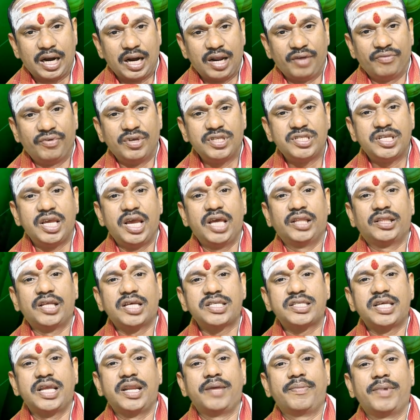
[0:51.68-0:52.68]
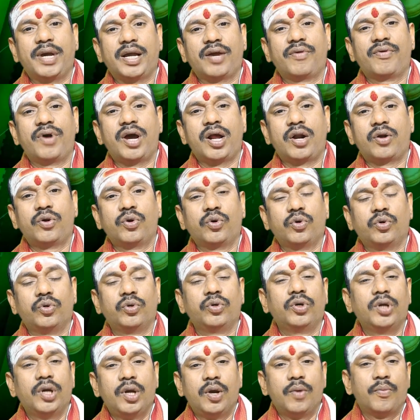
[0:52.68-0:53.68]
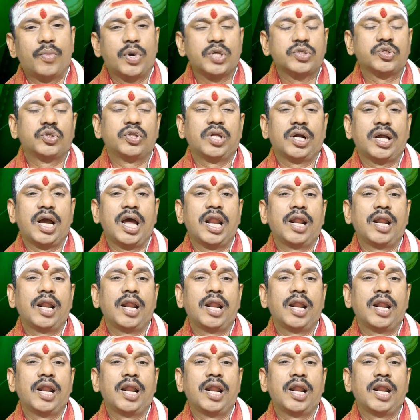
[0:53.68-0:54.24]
రవిచేత శని భగవానుడు ప్రస్తుత